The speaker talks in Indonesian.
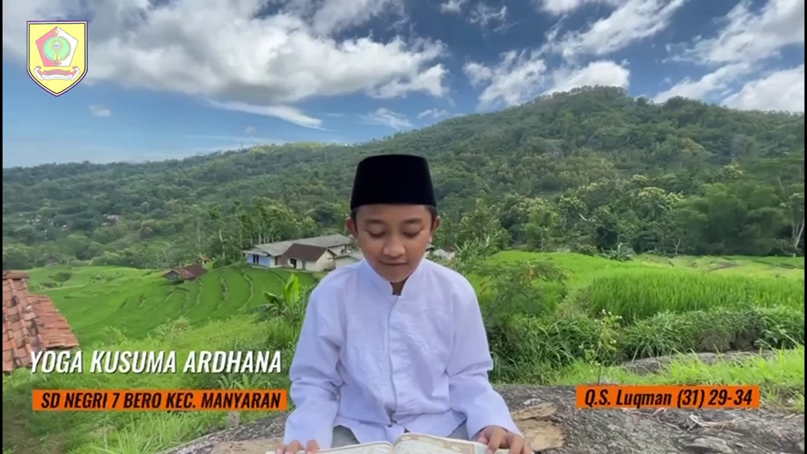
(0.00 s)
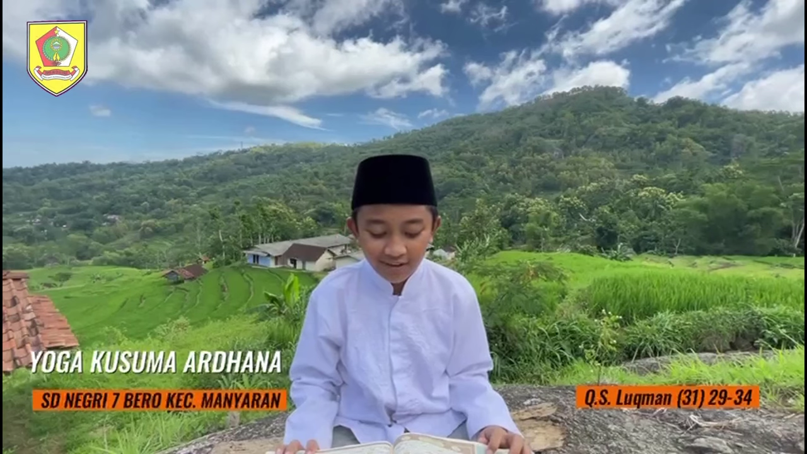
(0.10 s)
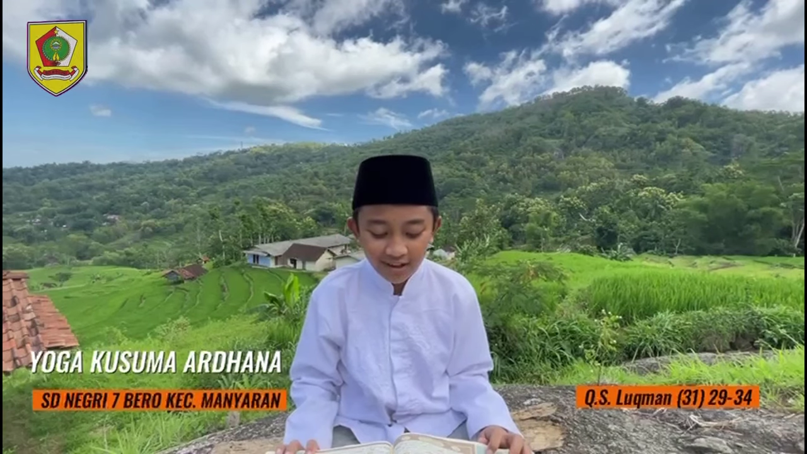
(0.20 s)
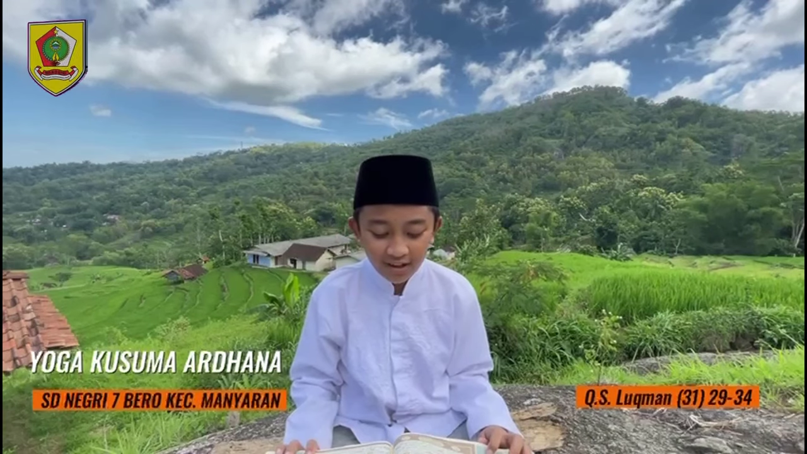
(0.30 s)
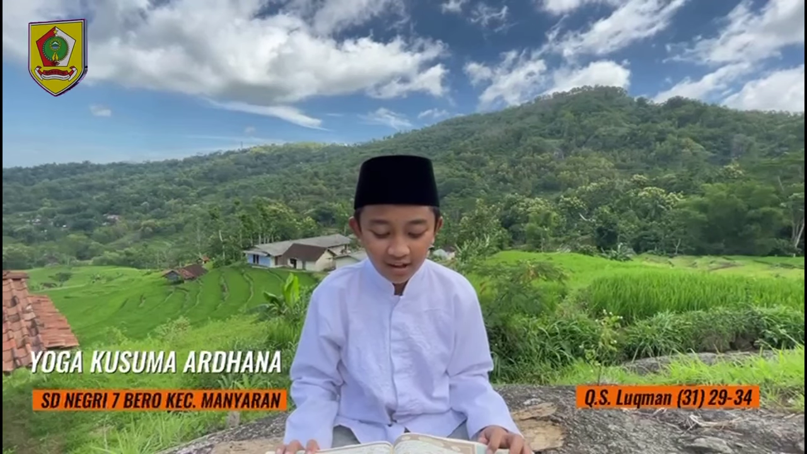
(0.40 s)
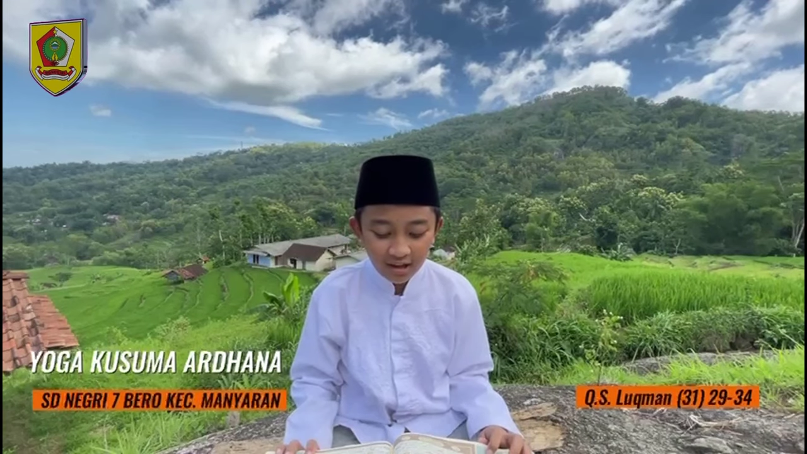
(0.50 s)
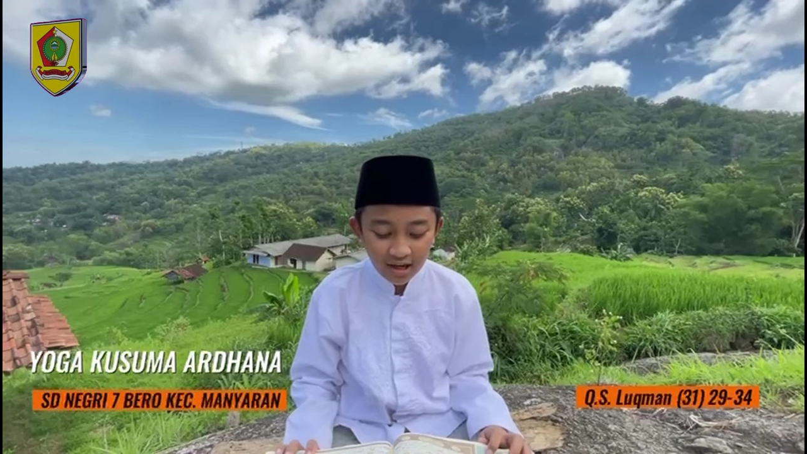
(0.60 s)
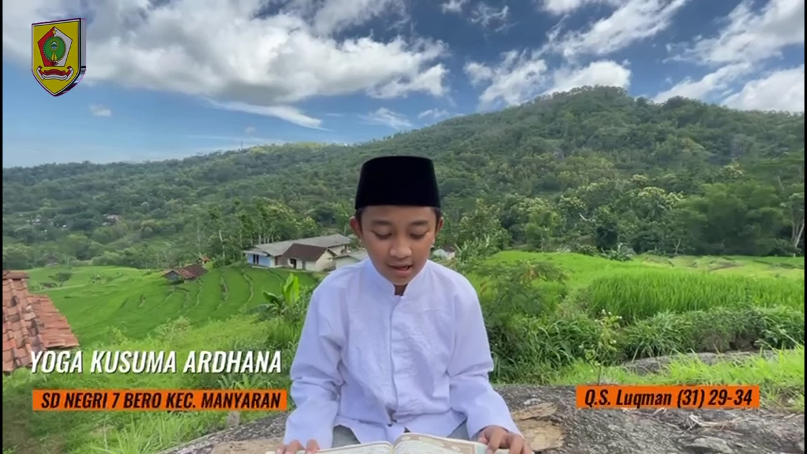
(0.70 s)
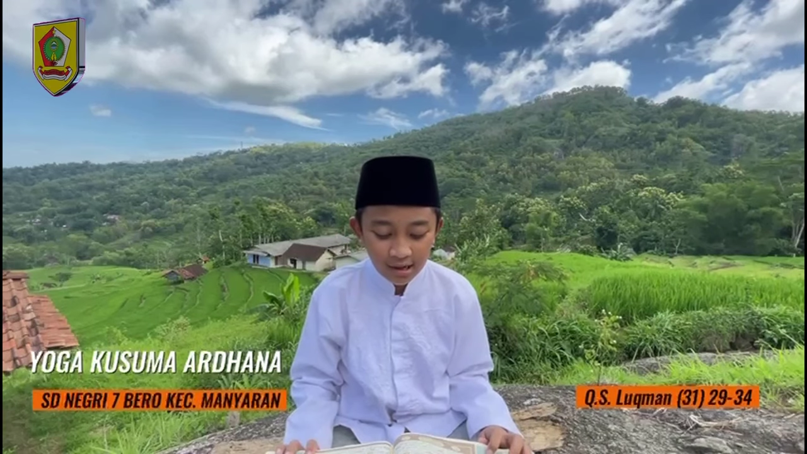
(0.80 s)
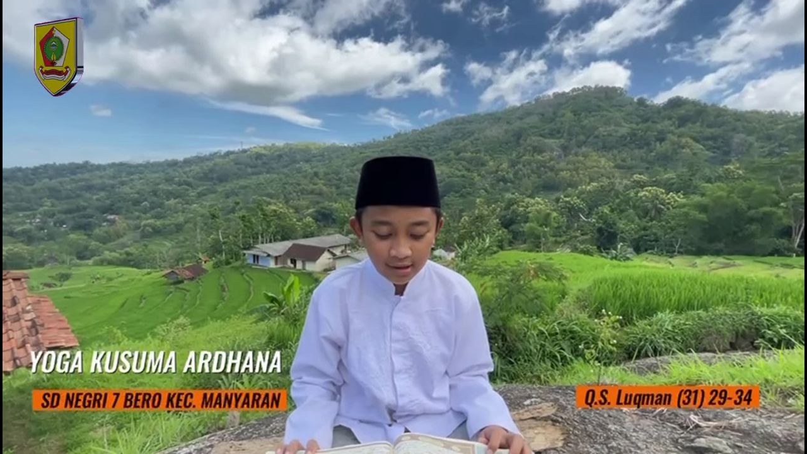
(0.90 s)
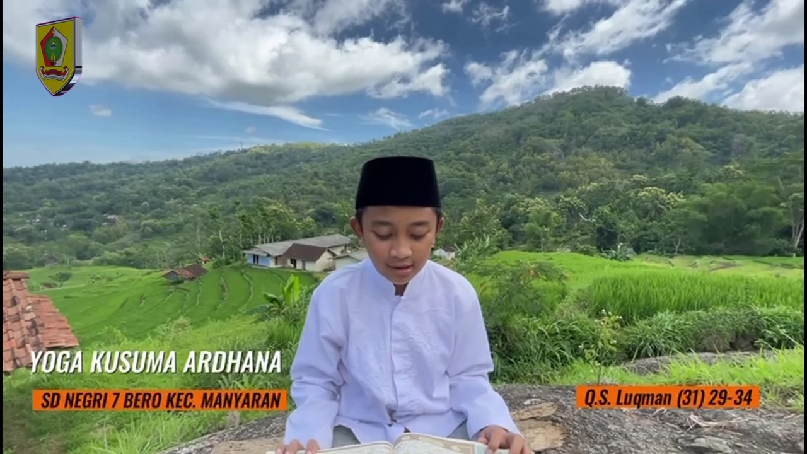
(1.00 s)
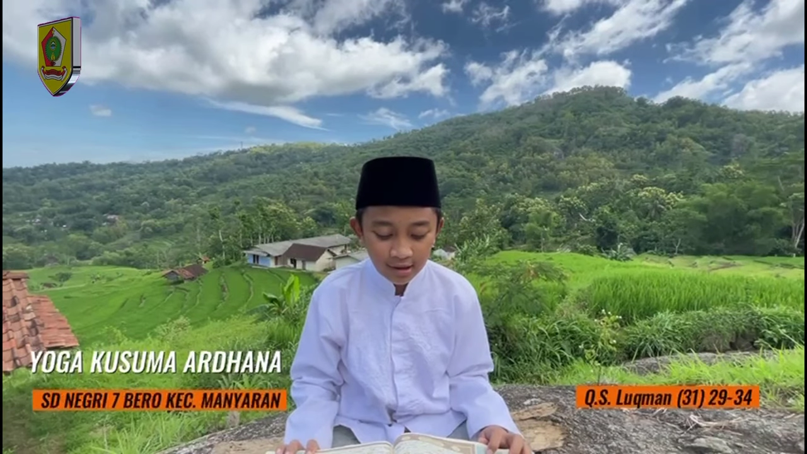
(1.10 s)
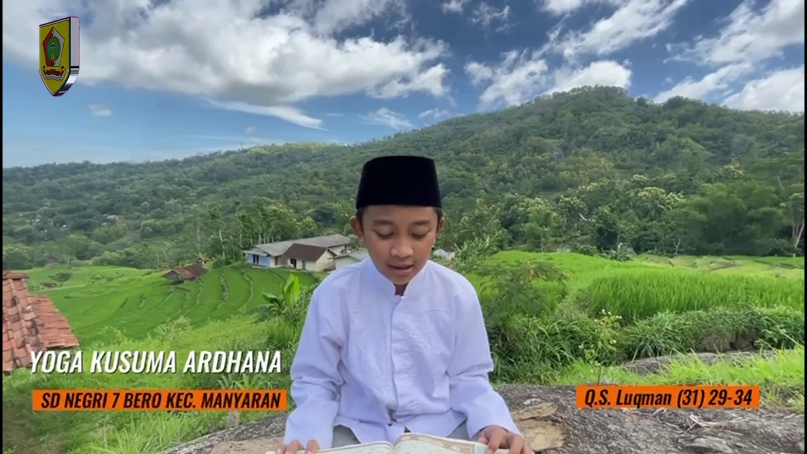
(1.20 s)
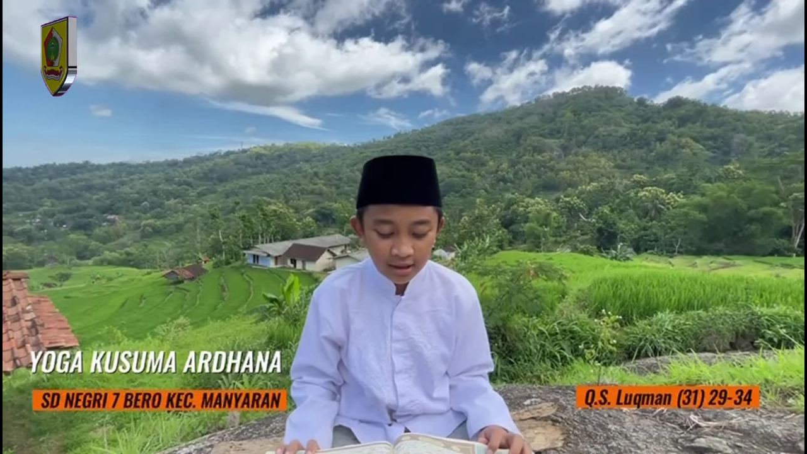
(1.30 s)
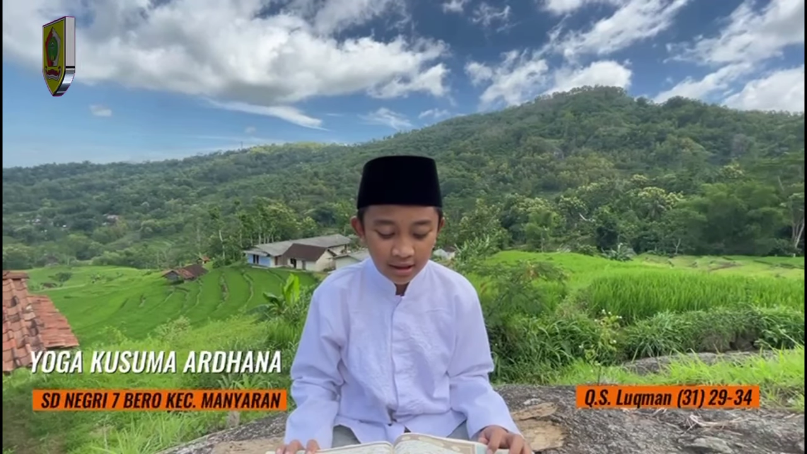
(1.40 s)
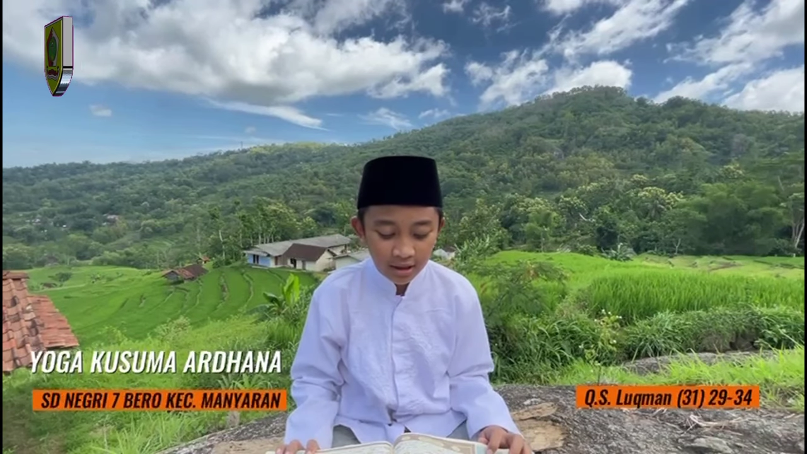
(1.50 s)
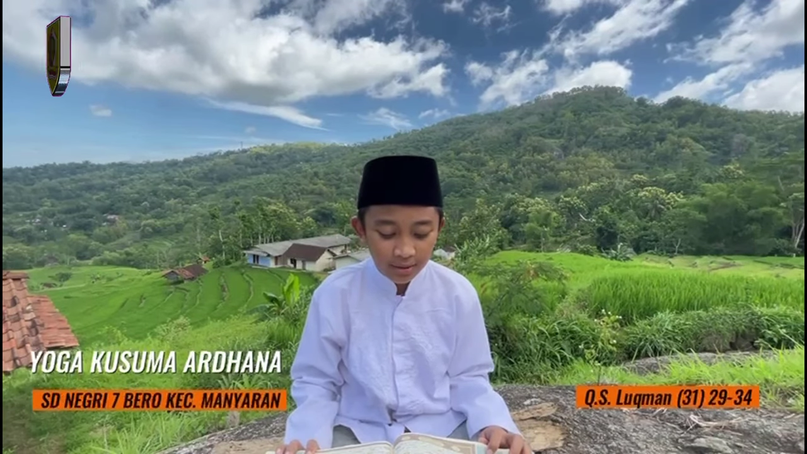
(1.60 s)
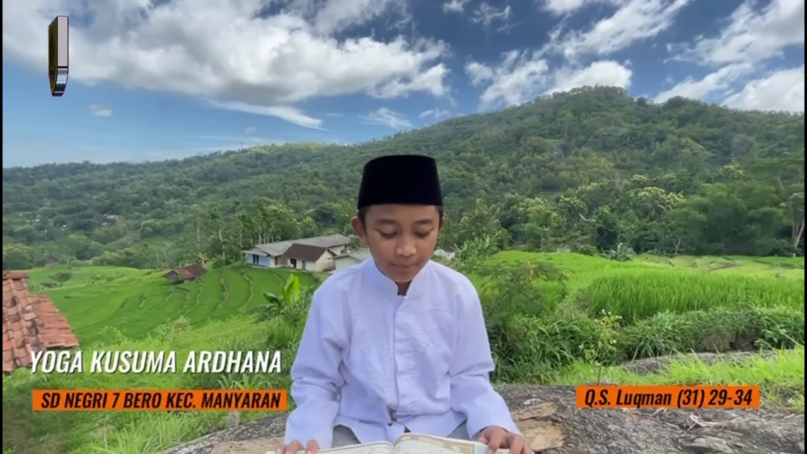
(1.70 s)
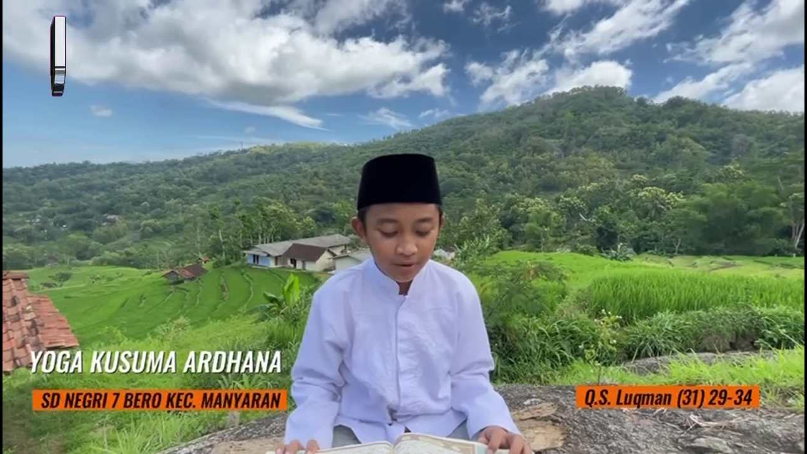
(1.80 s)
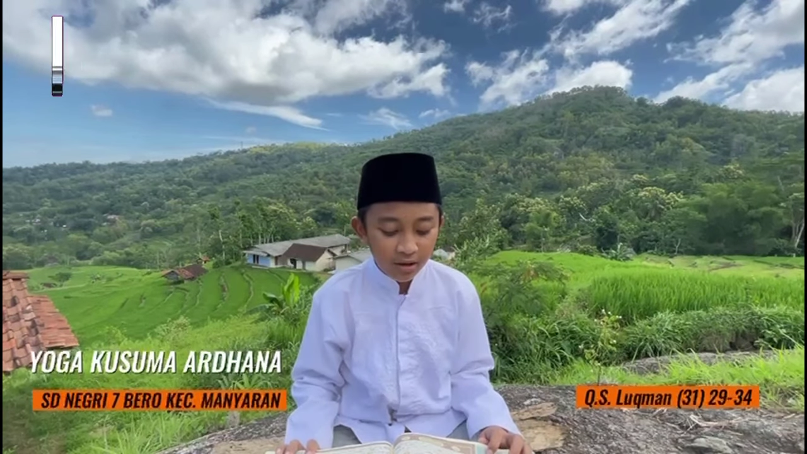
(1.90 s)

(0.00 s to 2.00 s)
fil arham